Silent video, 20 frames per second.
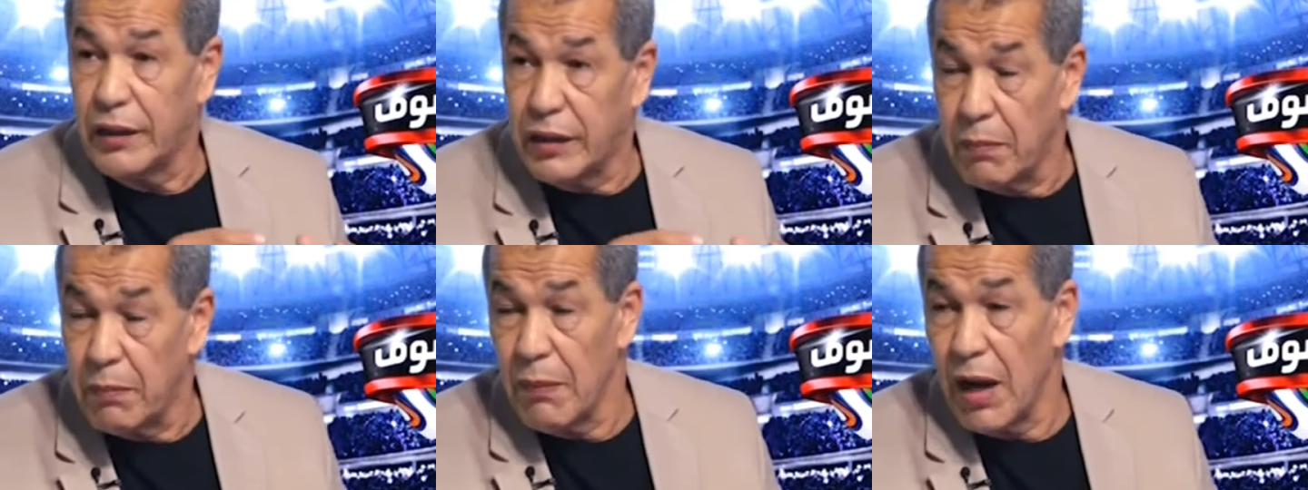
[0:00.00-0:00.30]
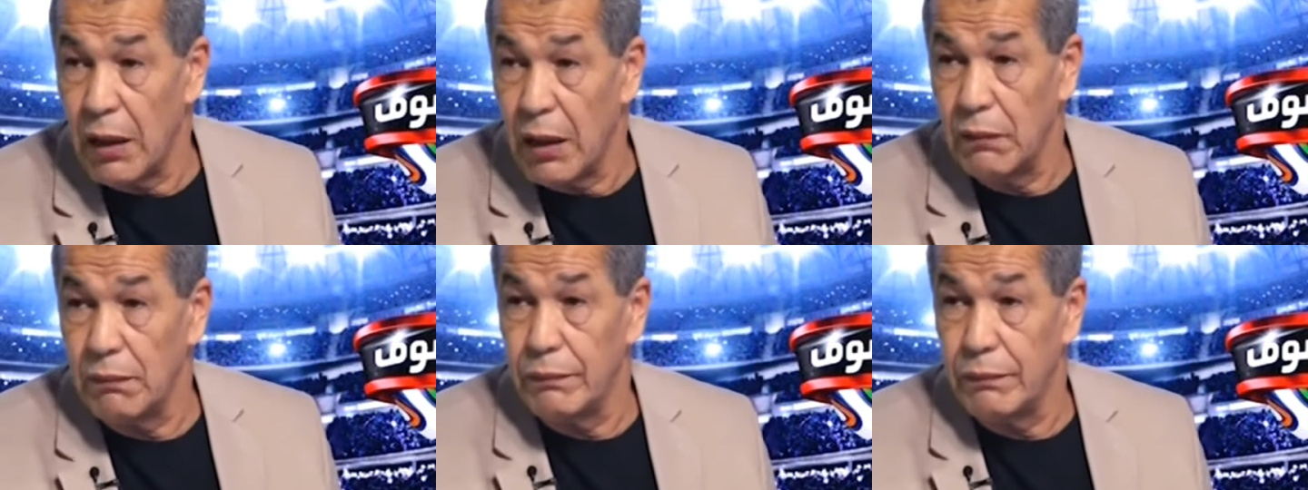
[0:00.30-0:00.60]

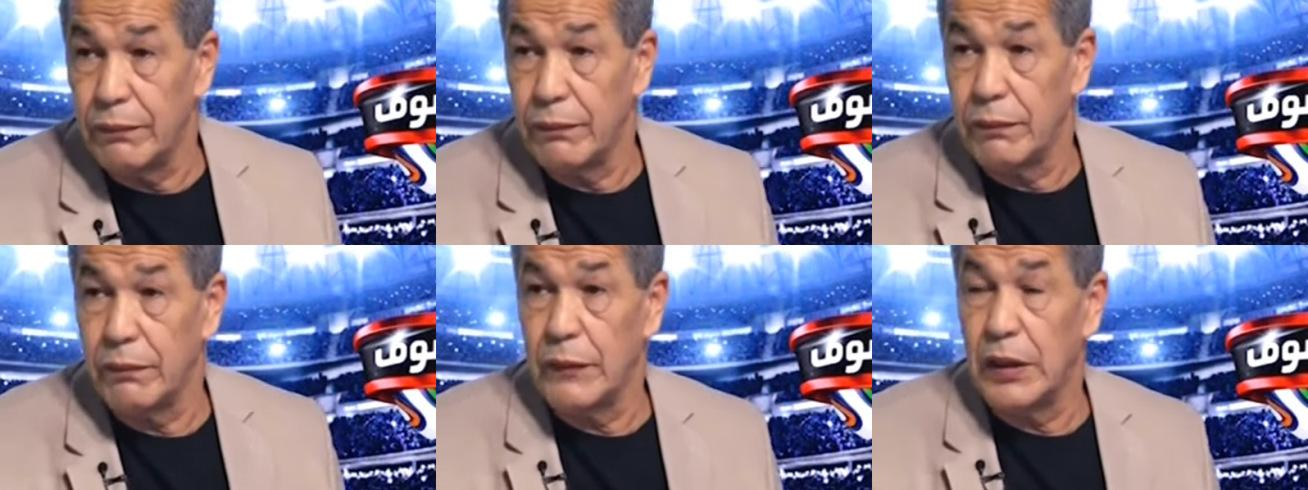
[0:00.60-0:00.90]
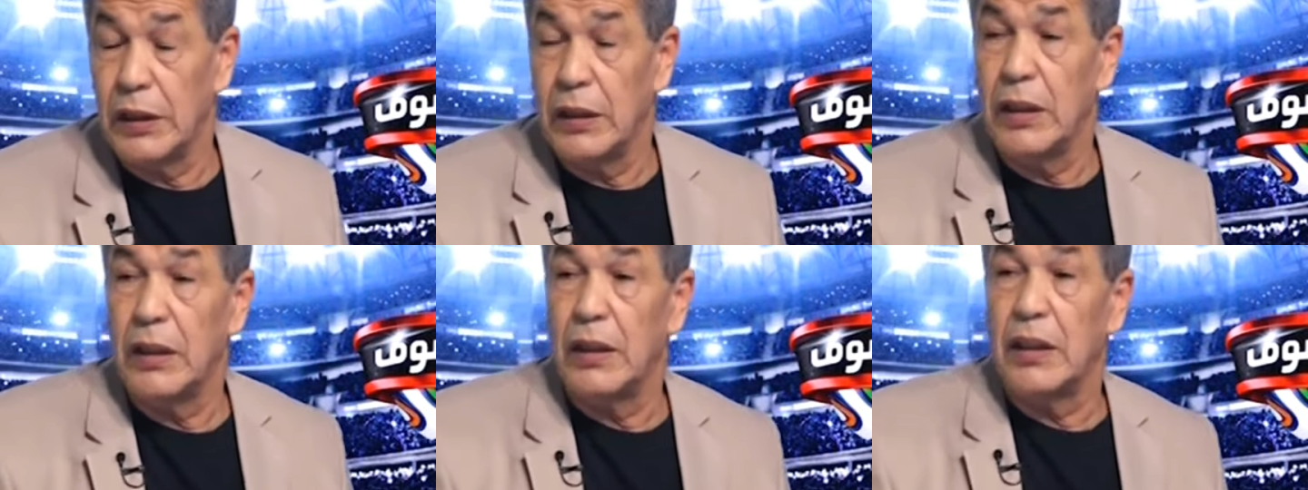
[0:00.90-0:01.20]
تما
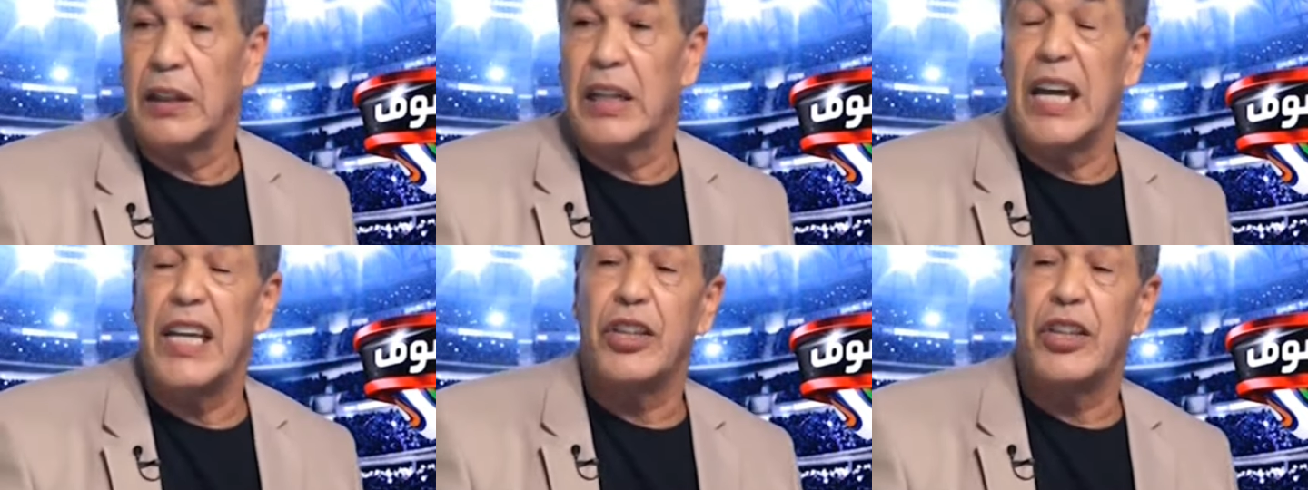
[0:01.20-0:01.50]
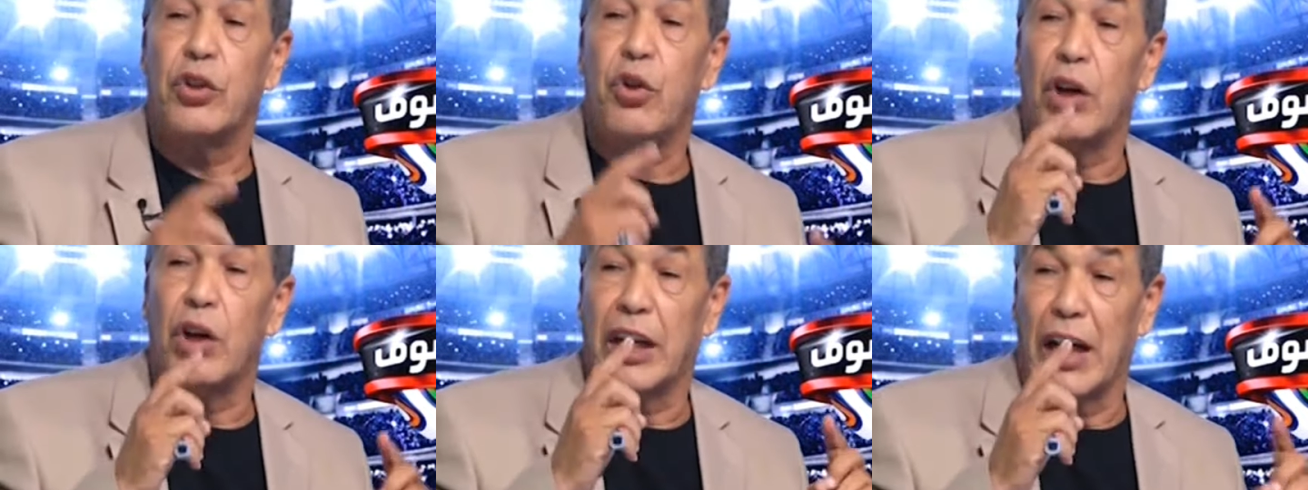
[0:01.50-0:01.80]

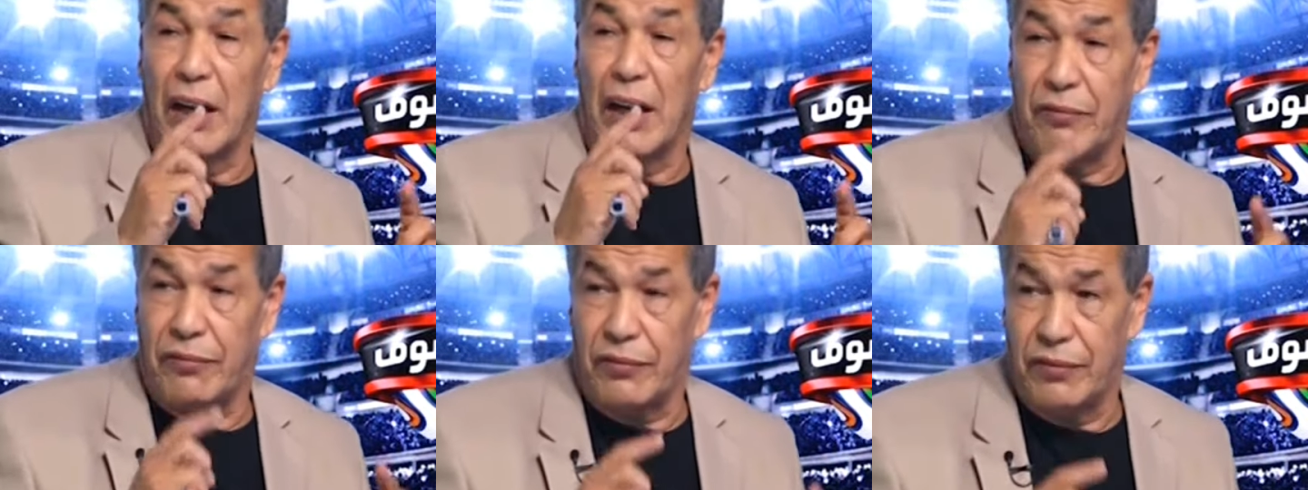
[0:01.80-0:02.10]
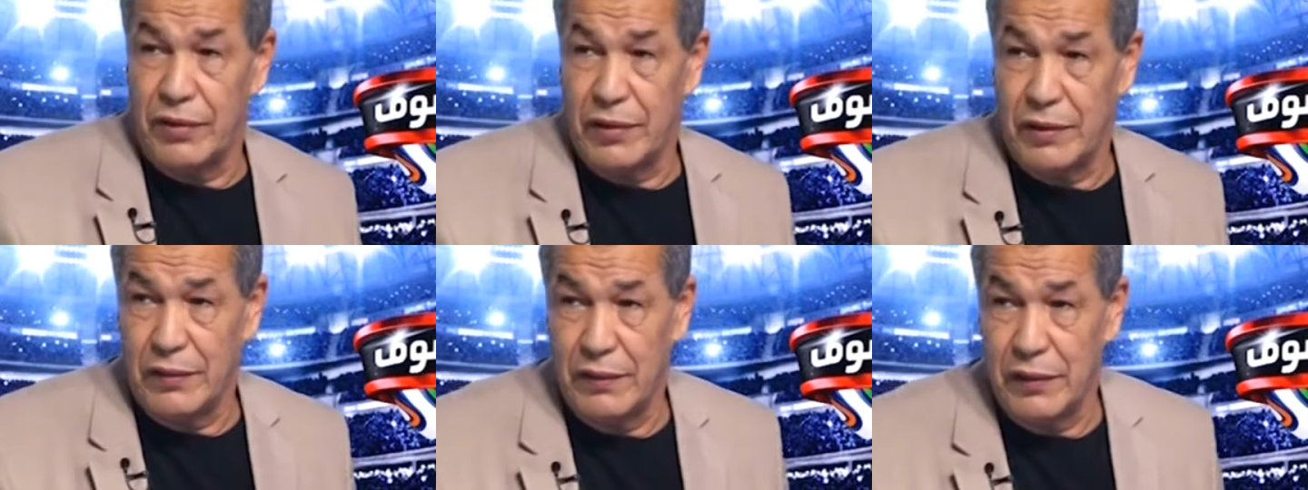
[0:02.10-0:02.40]
كاين دو
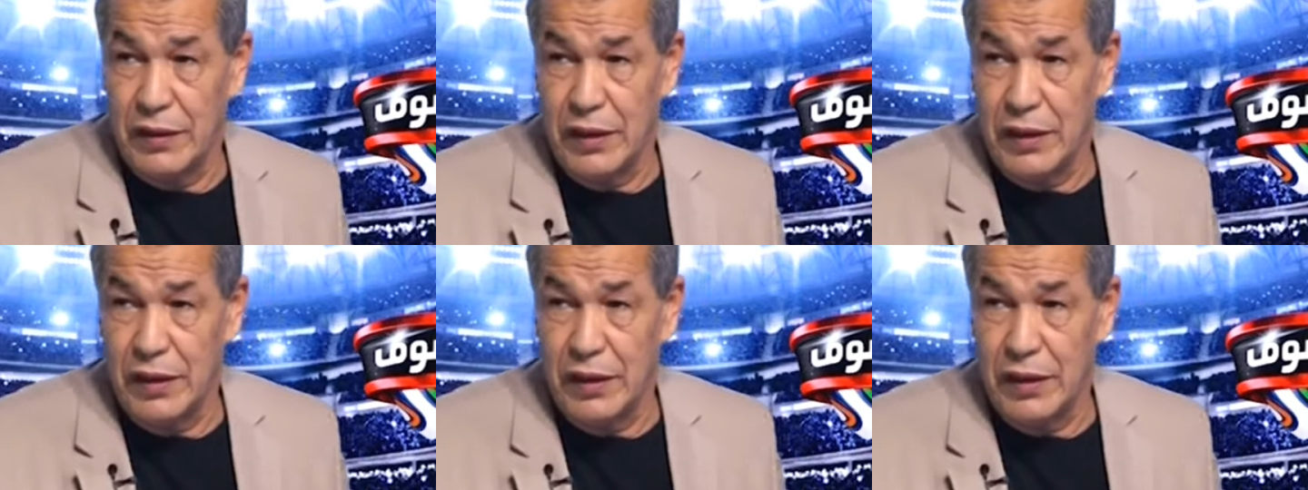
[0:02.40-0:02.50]
كاف